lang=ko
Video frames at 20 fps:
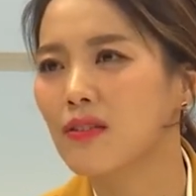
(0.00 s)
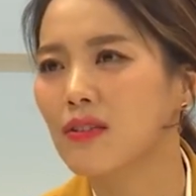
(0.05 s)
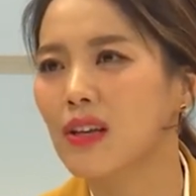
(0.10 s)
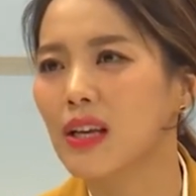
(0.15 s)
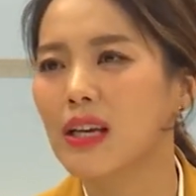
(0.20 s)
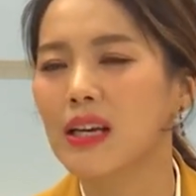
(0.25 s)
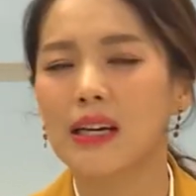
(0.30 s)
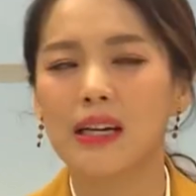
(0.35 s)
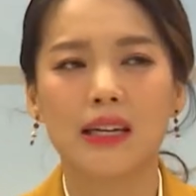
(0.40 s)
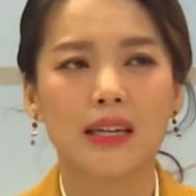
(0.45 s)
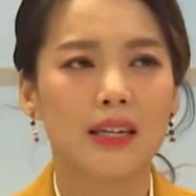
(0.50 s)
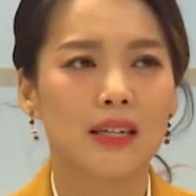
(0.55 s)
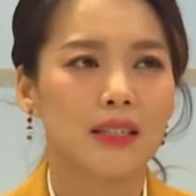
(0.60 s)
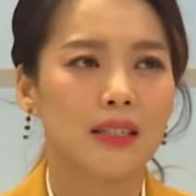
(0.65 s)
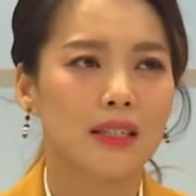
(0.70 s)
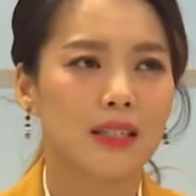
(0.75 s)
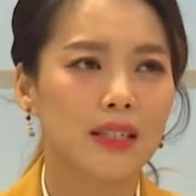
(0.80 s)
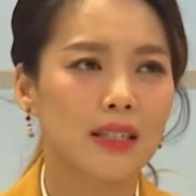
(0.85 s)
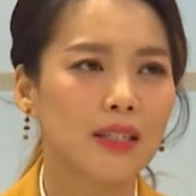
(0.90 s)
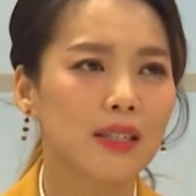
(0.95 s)
근데
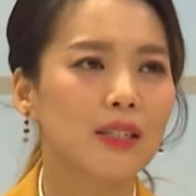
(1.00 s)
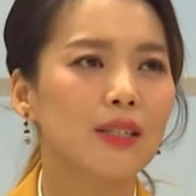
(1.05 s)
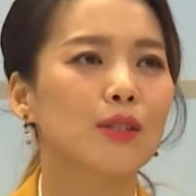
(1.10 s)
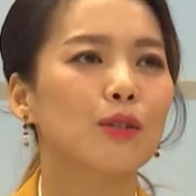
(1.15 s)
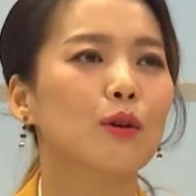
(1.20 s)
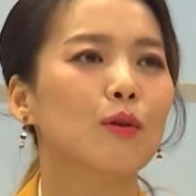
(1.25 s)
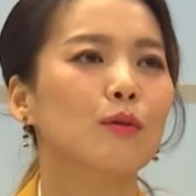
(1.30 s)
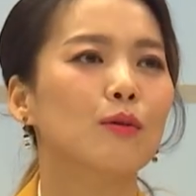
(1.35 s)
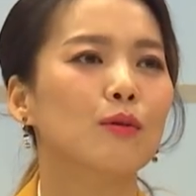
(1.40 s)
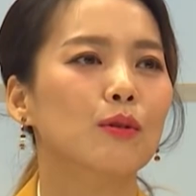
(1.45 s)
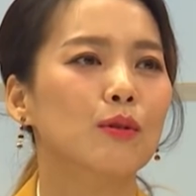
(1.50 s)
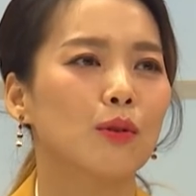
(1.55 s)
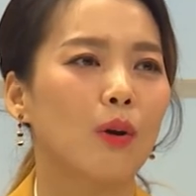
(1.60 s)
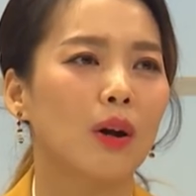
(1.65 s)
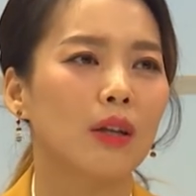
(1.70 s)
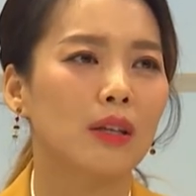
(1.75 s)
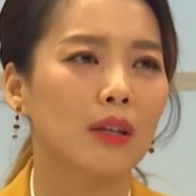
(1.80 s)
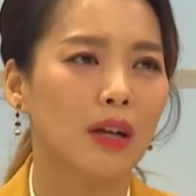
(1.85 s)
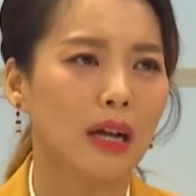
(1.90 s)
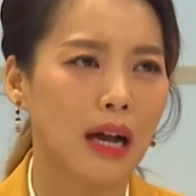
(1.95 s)
실질적으로
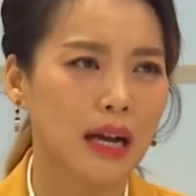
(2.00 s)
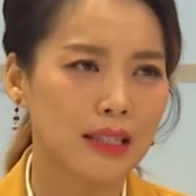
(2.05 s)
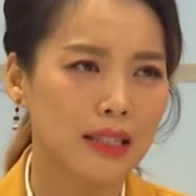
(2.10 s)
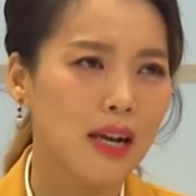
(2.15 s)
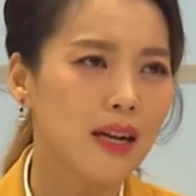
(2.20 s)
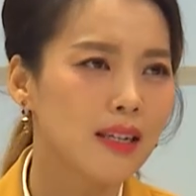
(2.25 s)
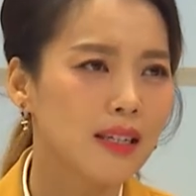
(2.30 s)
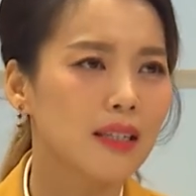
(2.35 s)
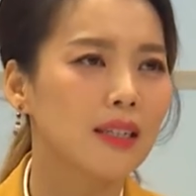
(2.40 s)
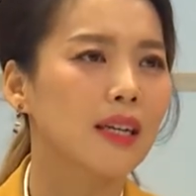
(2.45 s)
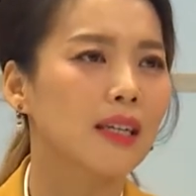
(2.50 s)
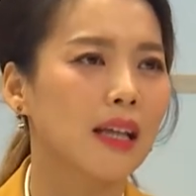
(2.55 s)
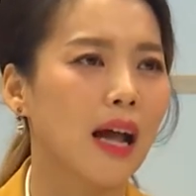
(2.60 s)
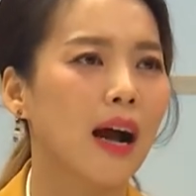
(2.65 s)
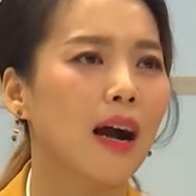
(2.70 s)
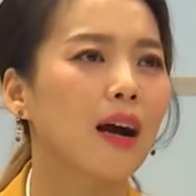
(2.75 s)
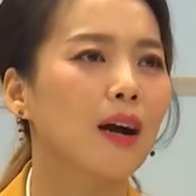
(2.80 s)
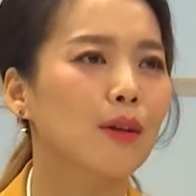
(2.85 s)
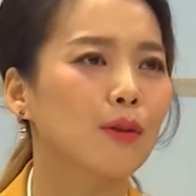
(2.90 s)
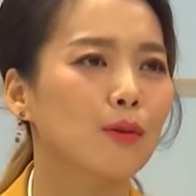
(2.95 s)
저한테 가장 크게
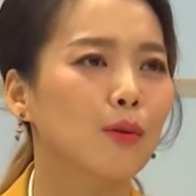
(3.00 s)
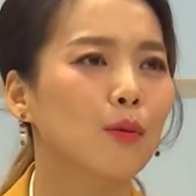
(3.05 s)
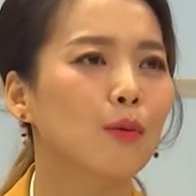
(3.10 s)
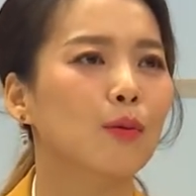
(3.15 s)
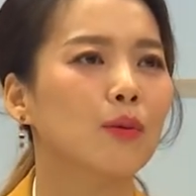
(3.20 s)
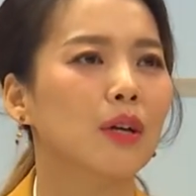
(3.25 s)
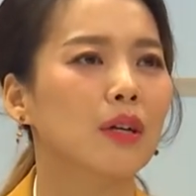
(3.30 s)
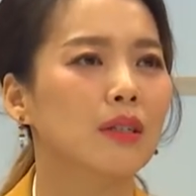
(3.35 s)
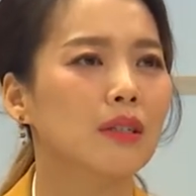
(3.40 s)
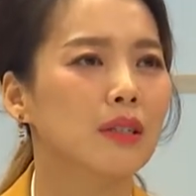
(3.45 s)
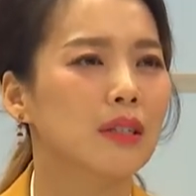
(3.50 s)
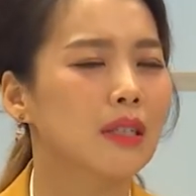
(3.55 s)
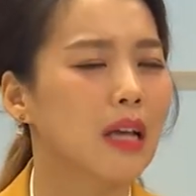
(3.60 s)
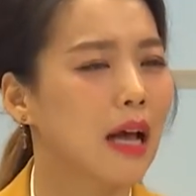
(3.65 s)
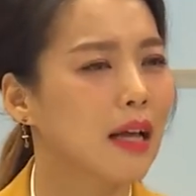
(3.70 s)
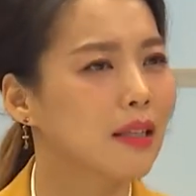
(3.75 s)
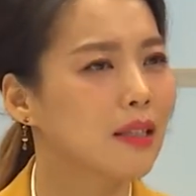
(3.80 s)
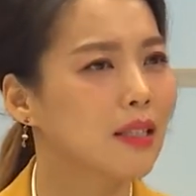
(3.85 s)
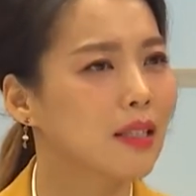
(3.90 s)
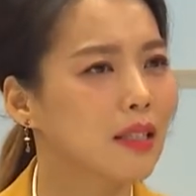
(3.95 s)
다가왔던 고난은
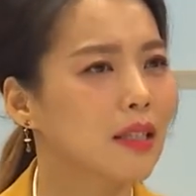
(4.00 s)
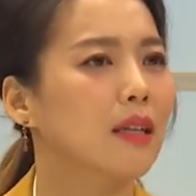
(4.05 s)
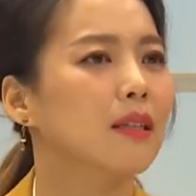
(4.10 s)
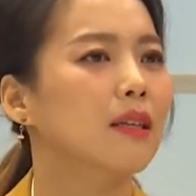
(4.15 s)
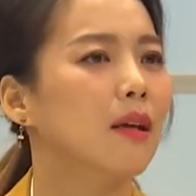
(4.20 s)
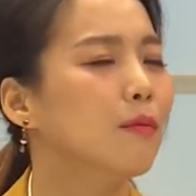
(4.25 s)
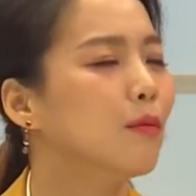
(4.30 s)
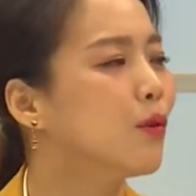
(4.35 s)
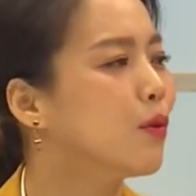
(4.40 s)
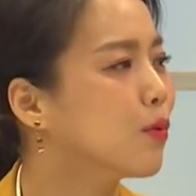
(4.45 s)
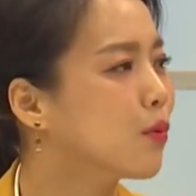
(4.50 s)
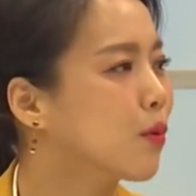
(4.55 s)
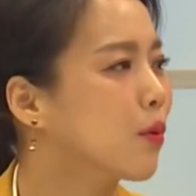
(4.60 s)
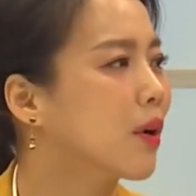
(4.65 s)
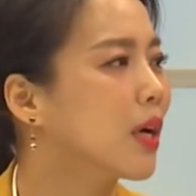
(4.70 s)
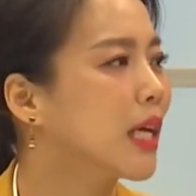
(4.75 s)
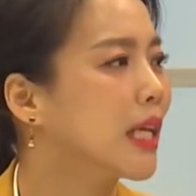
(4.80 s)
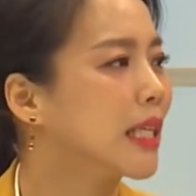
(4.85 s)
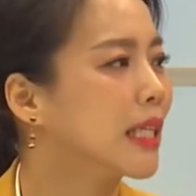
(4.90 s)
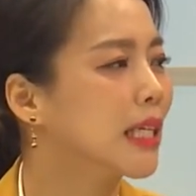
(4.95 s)
한 지난 3년
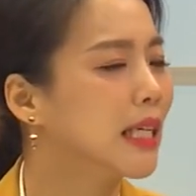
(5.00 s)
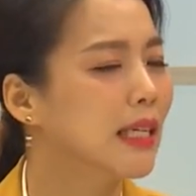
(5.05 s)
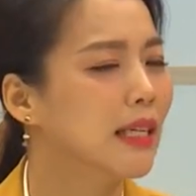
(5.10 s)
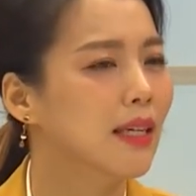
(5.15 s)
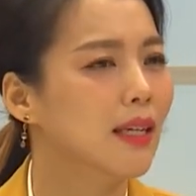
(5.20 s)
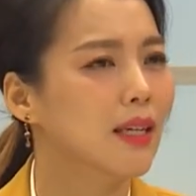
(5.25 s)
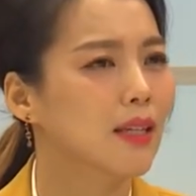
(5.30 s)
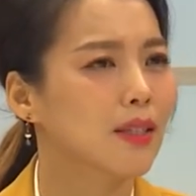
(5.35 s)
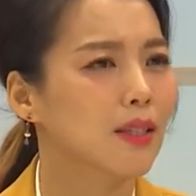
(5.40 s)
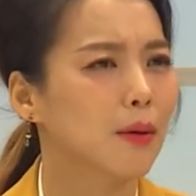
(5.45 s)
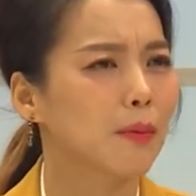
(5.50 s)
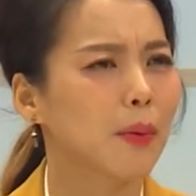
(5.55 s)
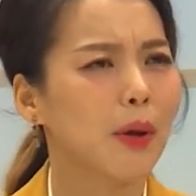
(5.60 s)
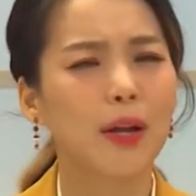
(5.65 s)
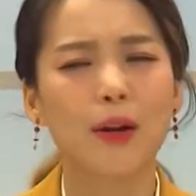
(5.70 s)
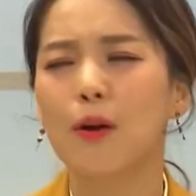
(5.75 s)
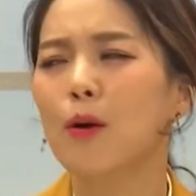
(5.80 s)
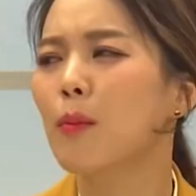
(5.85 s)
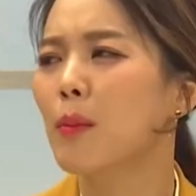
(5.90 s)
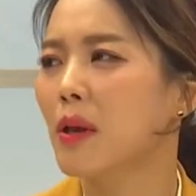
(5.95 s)
동안 제
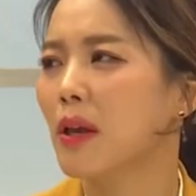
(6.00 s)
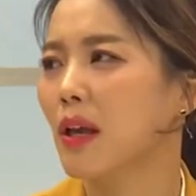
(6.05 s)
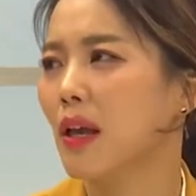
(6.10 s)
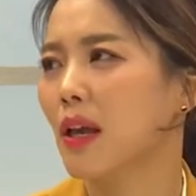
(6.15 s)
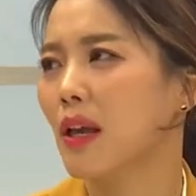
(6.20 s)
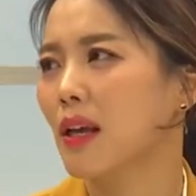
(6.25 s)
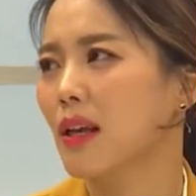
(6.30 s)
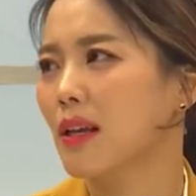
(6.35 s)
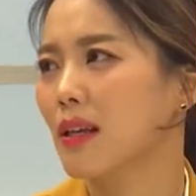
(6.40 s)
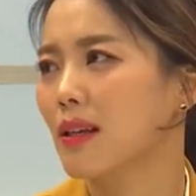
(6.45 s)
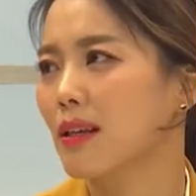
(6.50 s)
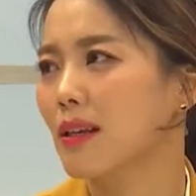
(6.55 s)
폐렴에